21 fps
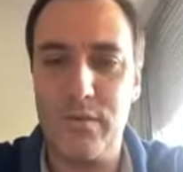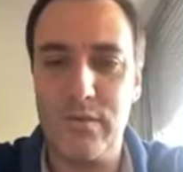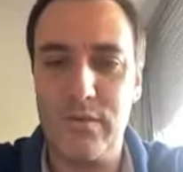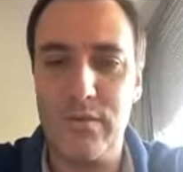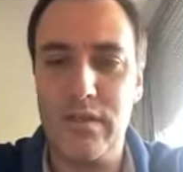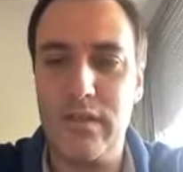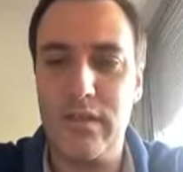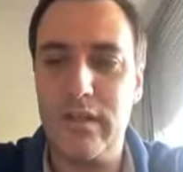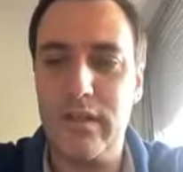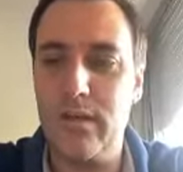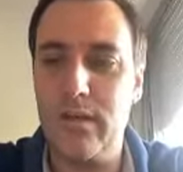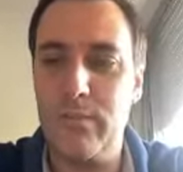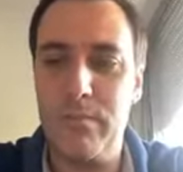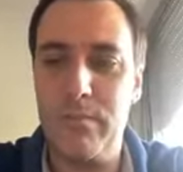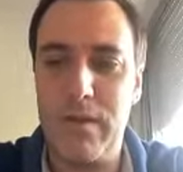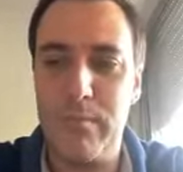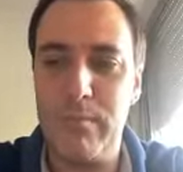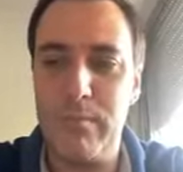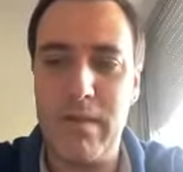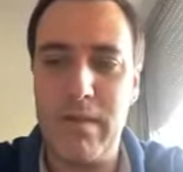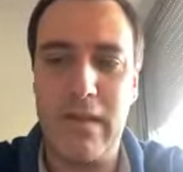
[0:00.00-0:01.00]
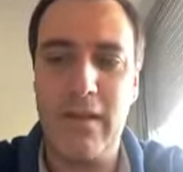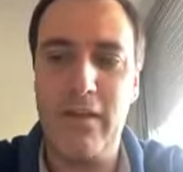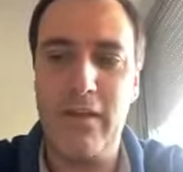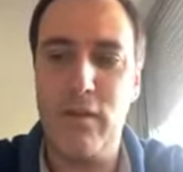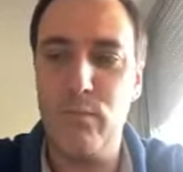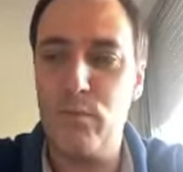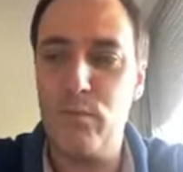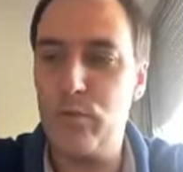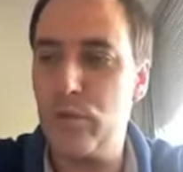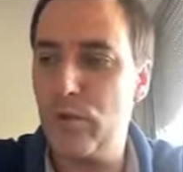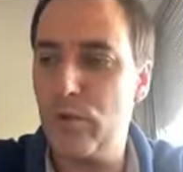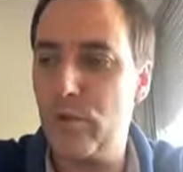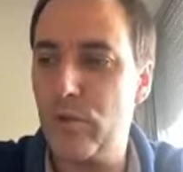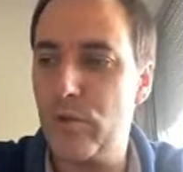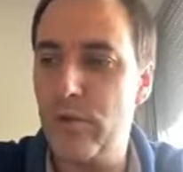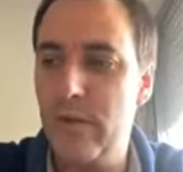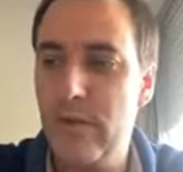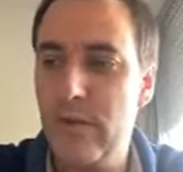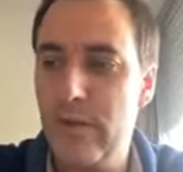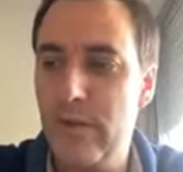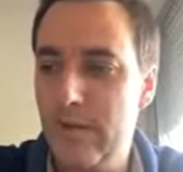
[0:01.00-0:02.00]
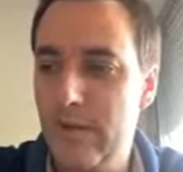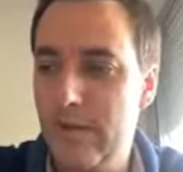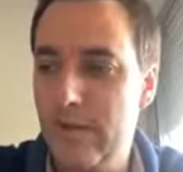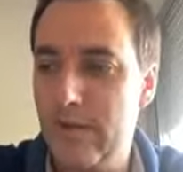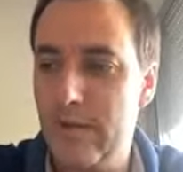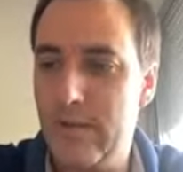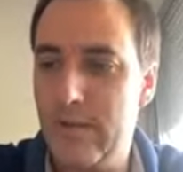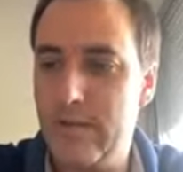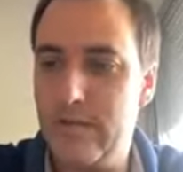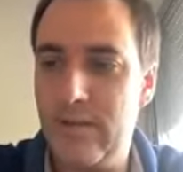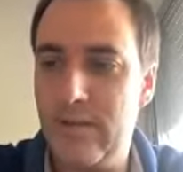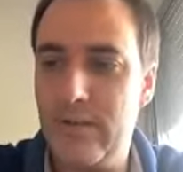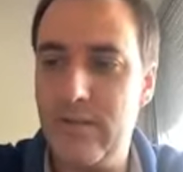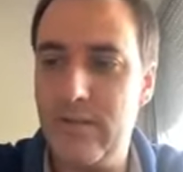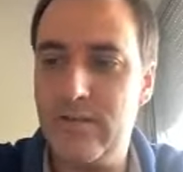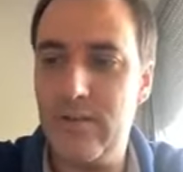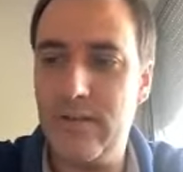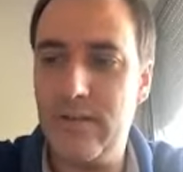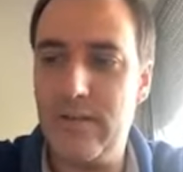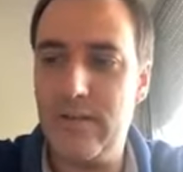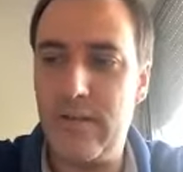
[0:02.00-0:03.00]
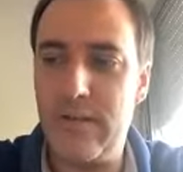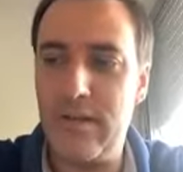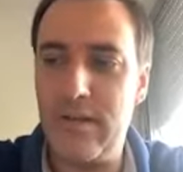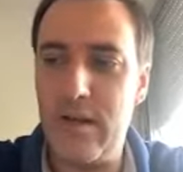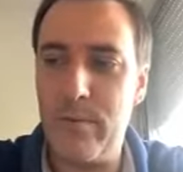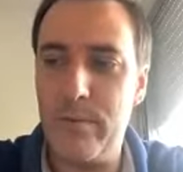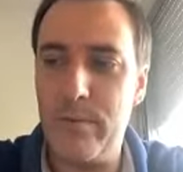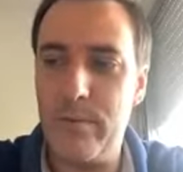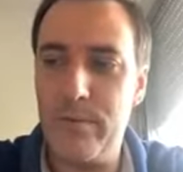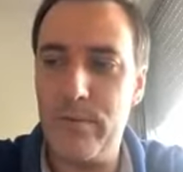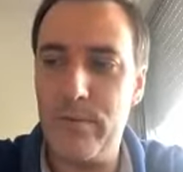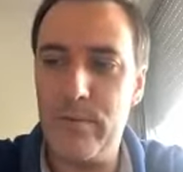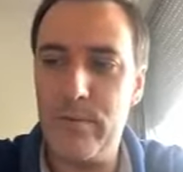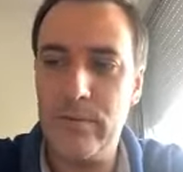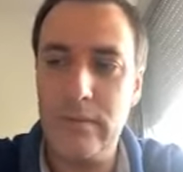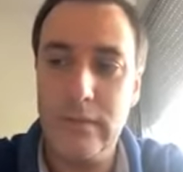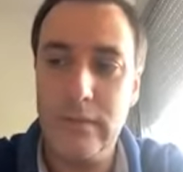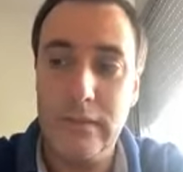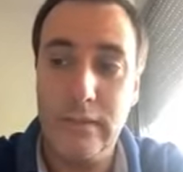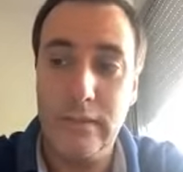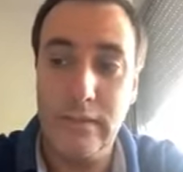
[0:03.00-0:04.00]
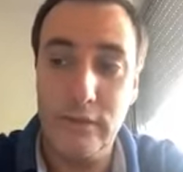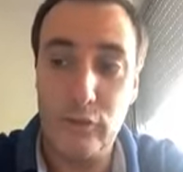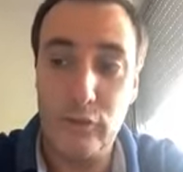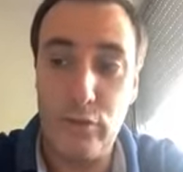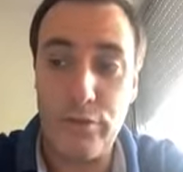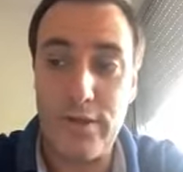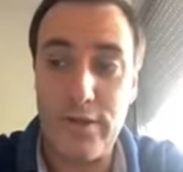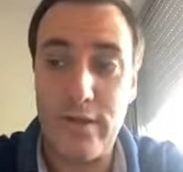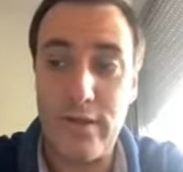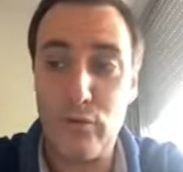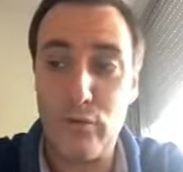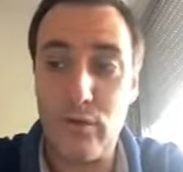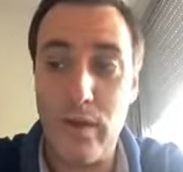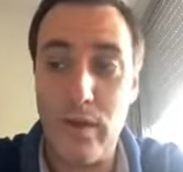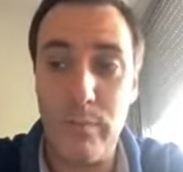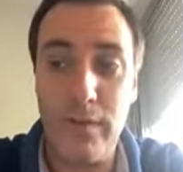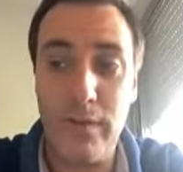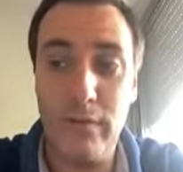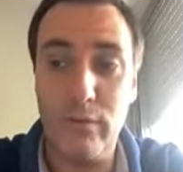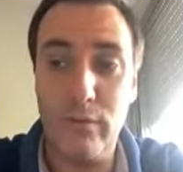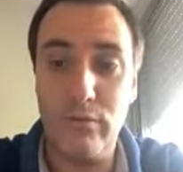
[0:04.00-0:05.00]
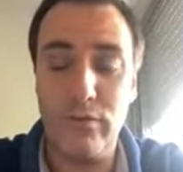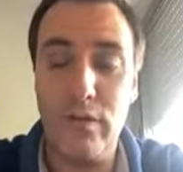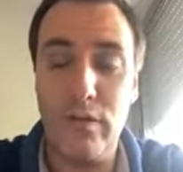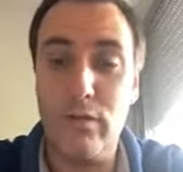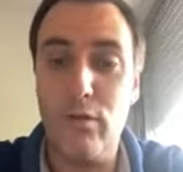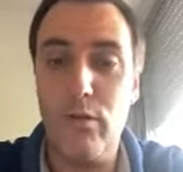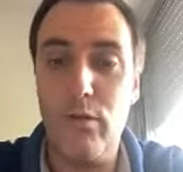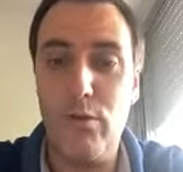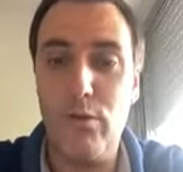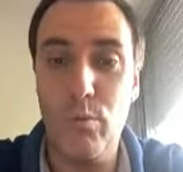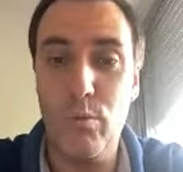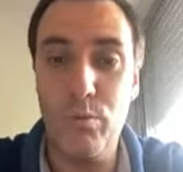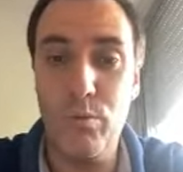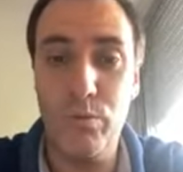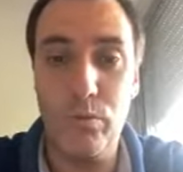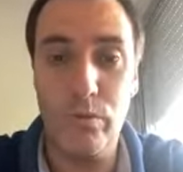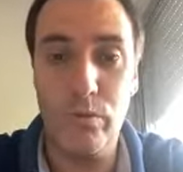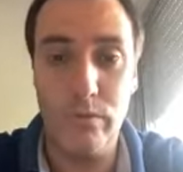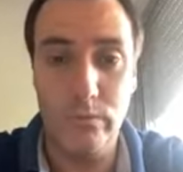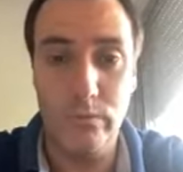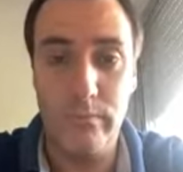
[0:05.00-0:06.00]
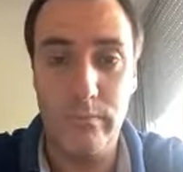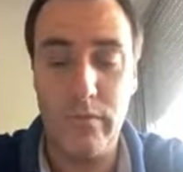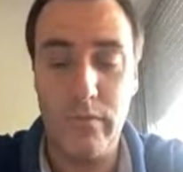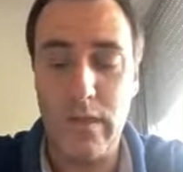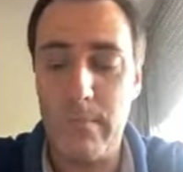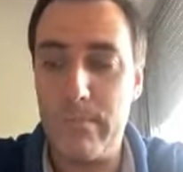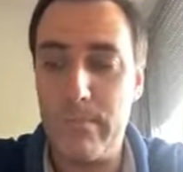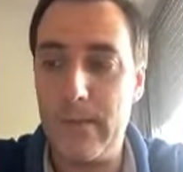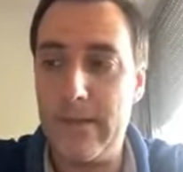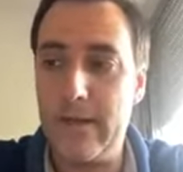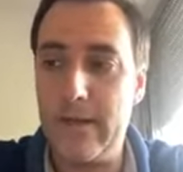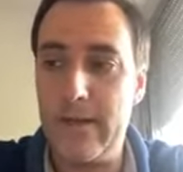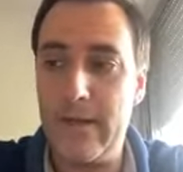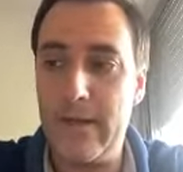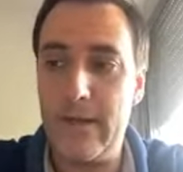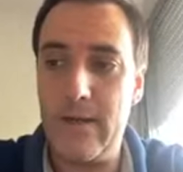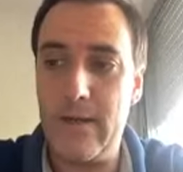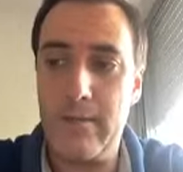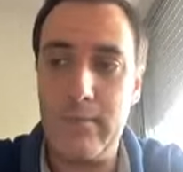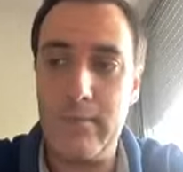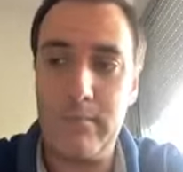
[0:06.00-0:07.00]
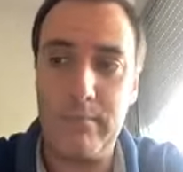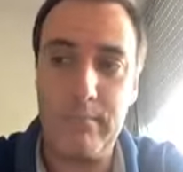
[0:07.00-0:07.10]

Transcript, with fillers: Así que me, alegra mucho eh, que se dé ese intercambio, esos razonamientos en conjunto para,